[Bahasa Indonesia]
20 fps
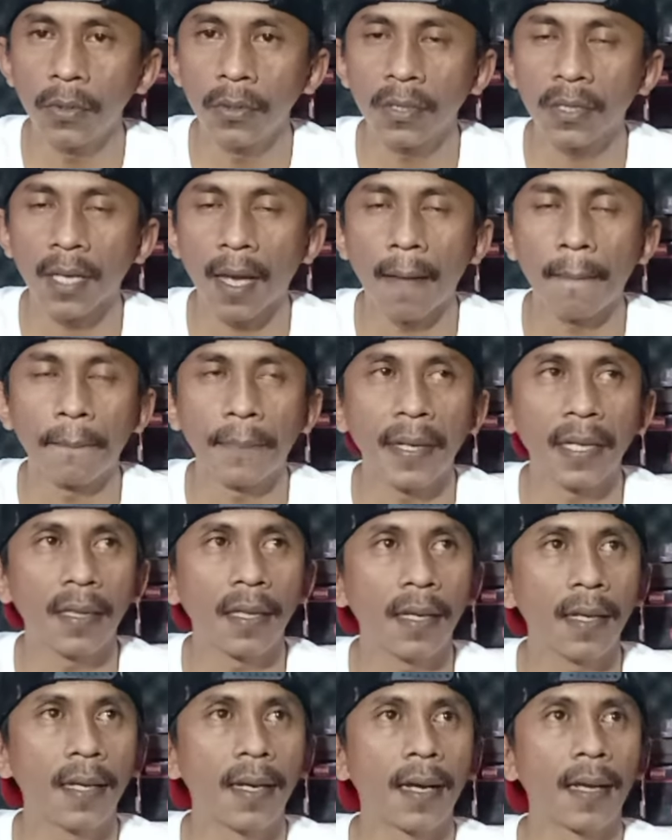sampai
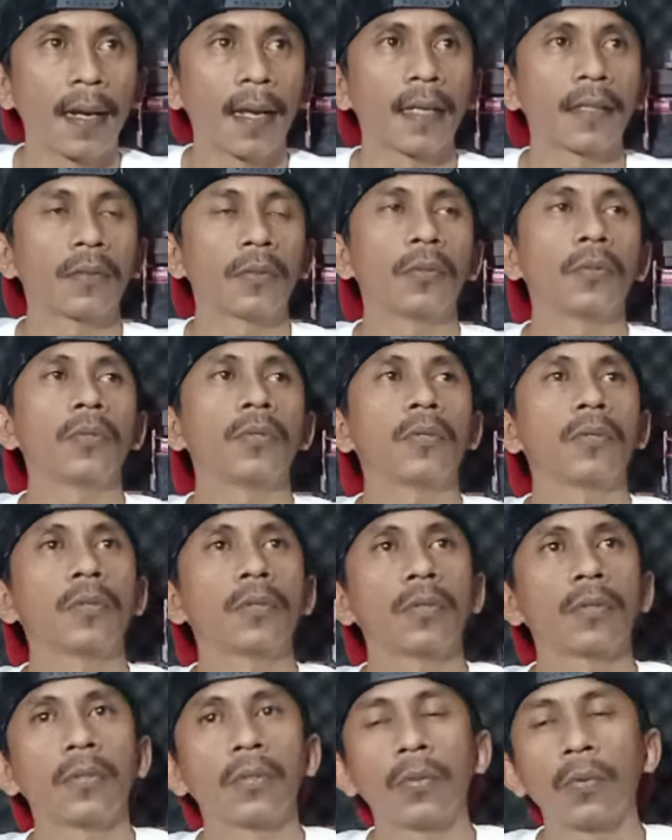
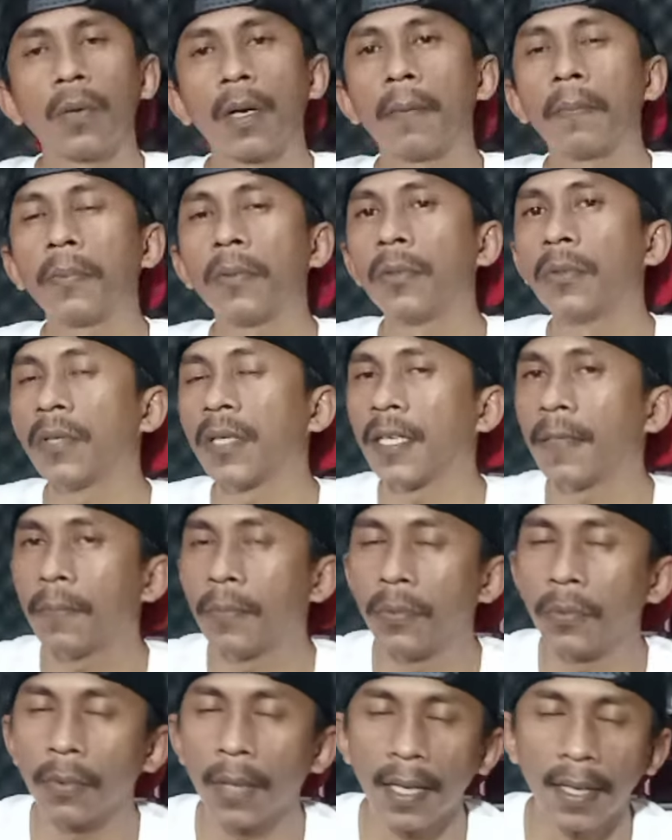320
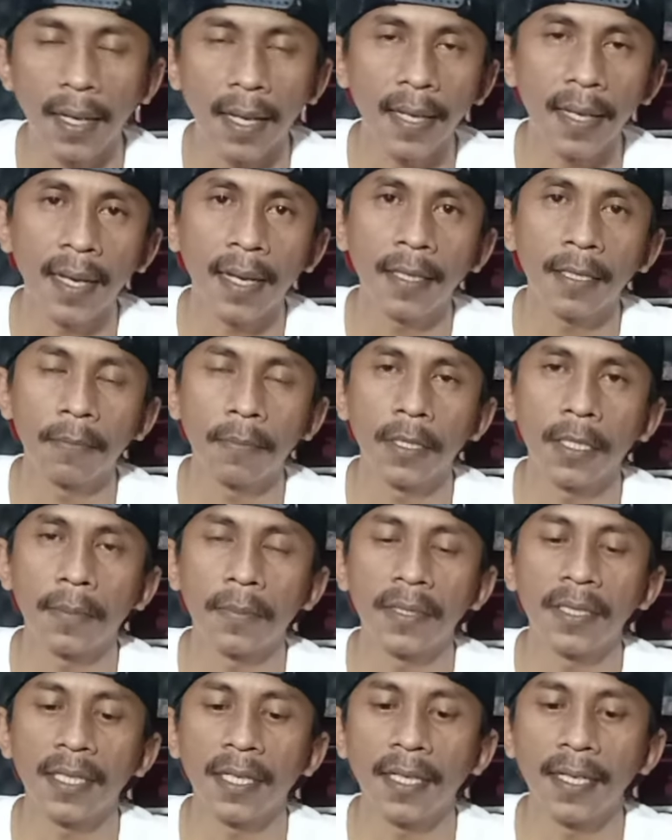ribuan lah ya
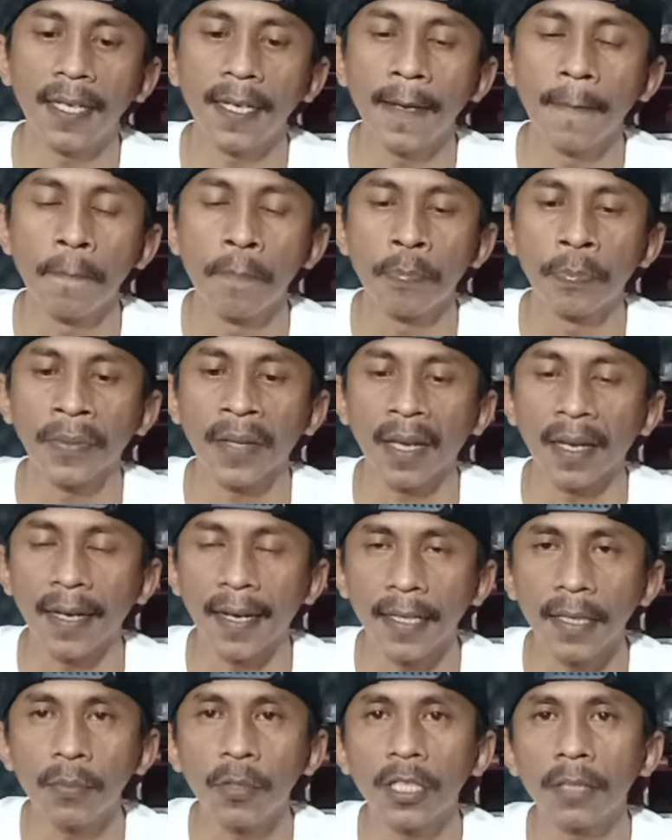teman-teman jadi
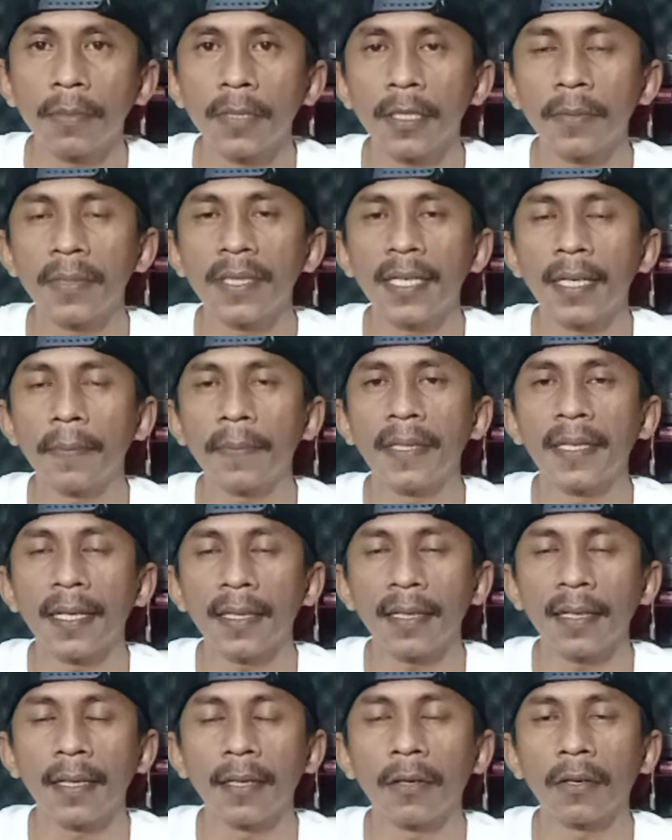nanti buat teman-teman yang
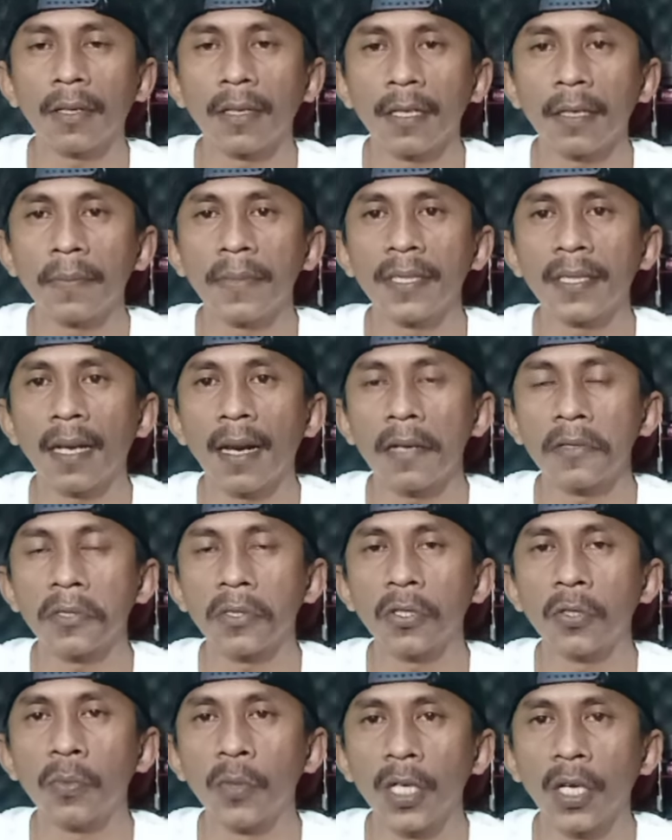minat ingin order bisa
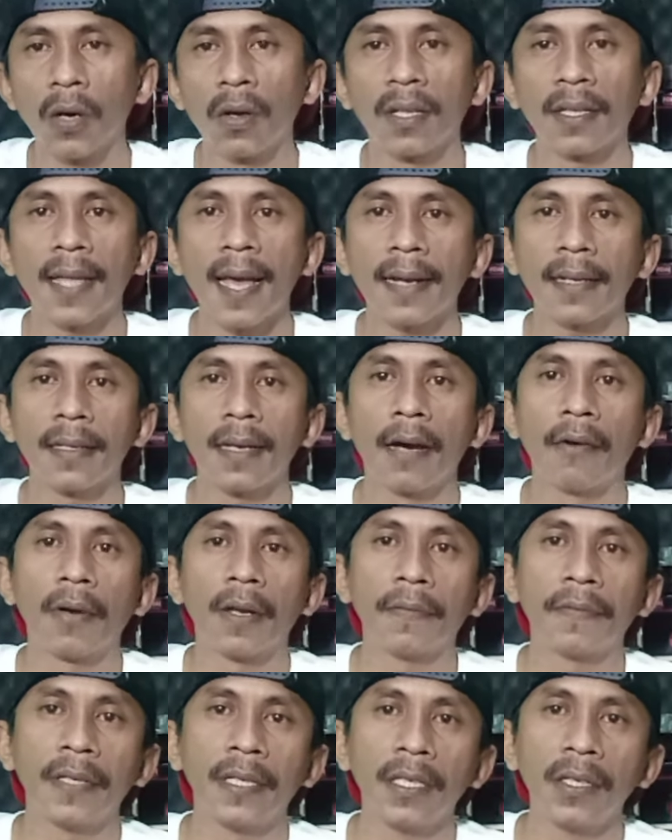langsung hubungi kontak di
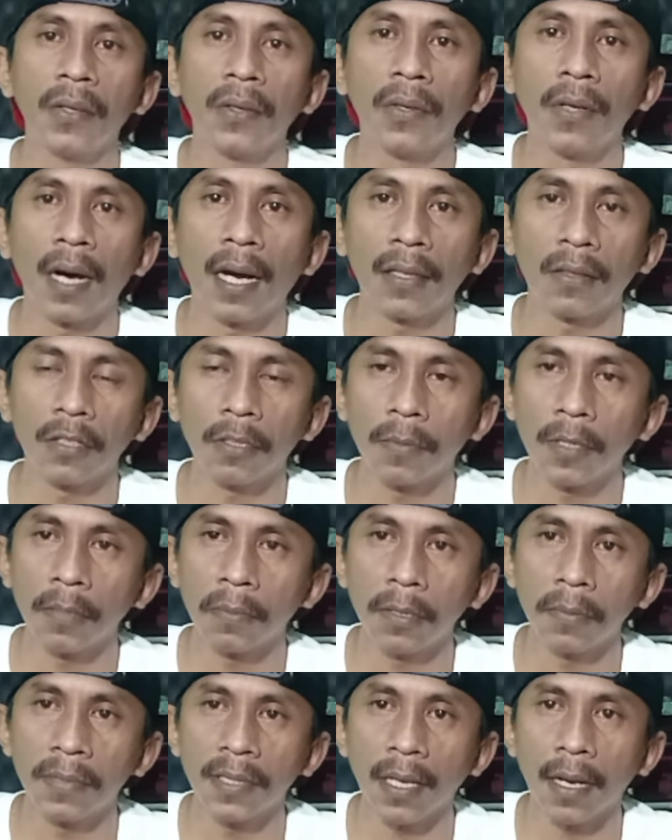awal video atau
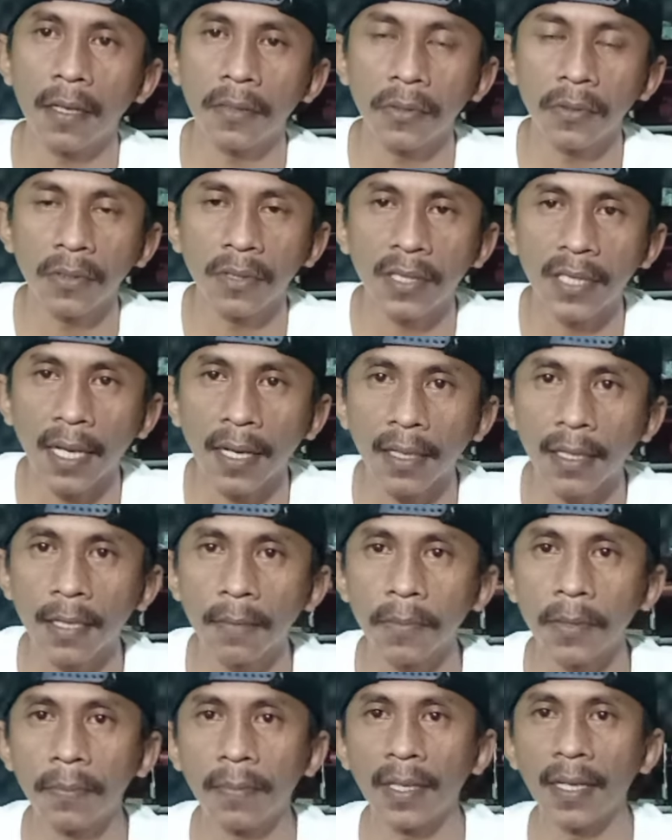teman-teman bisa langsung cek
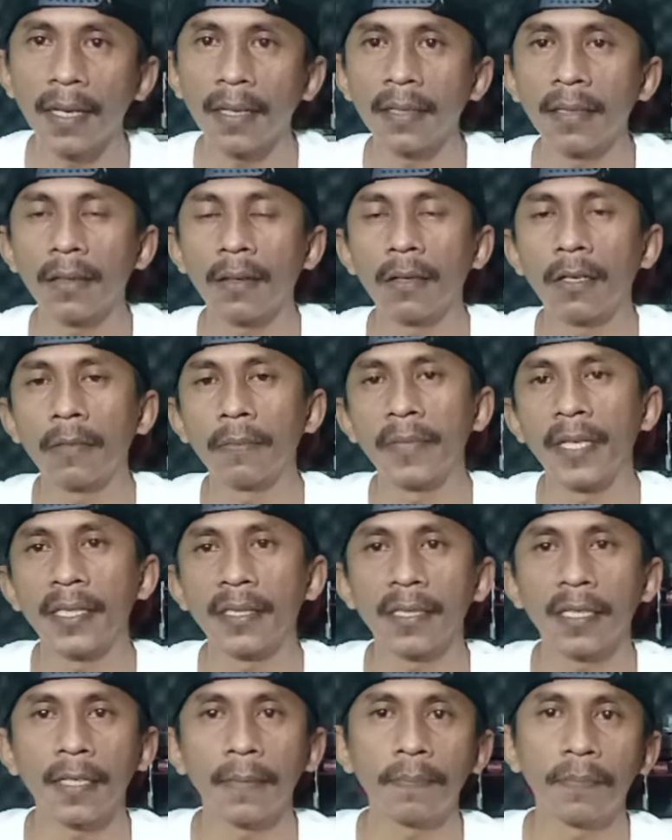link pembelian di kolom
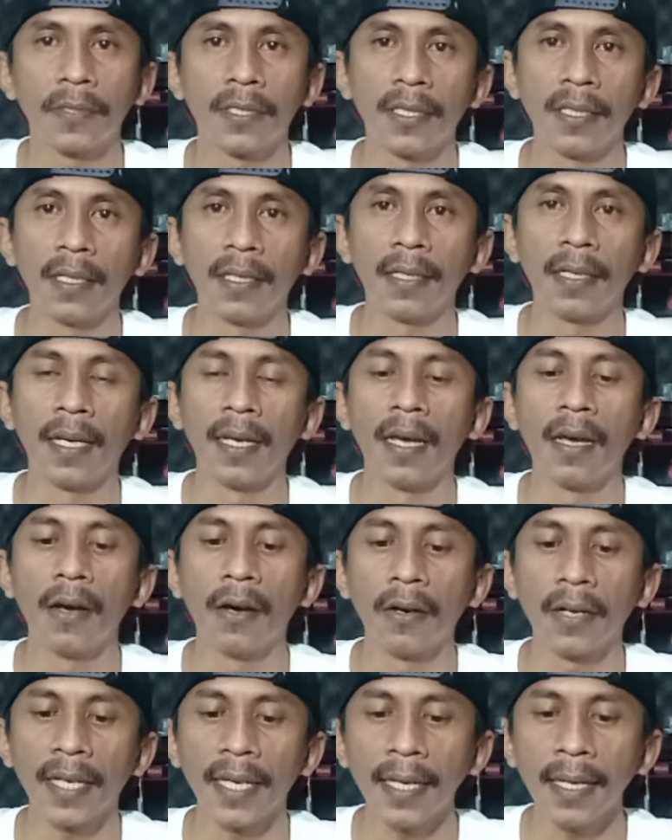deskripsi
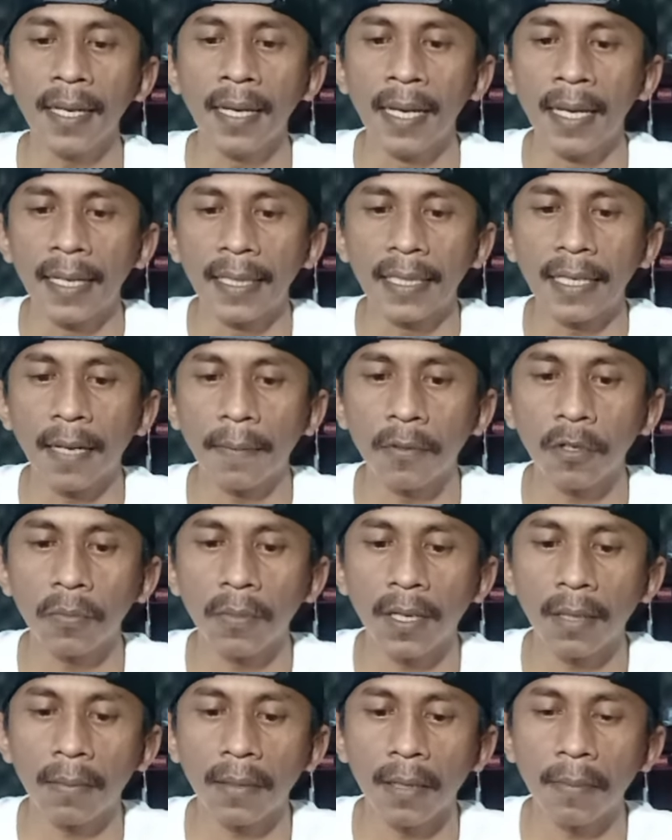oke tidak perlu
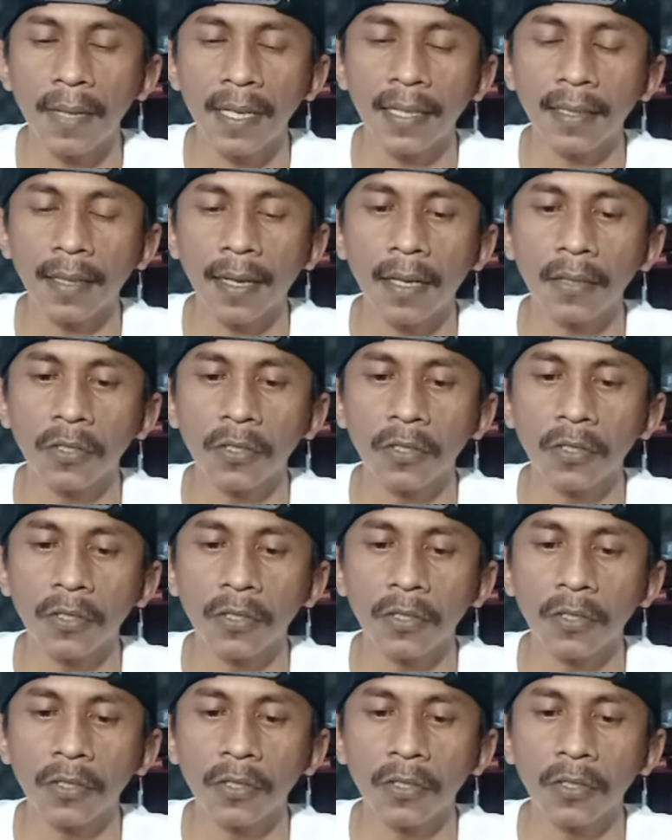berlama-lama kita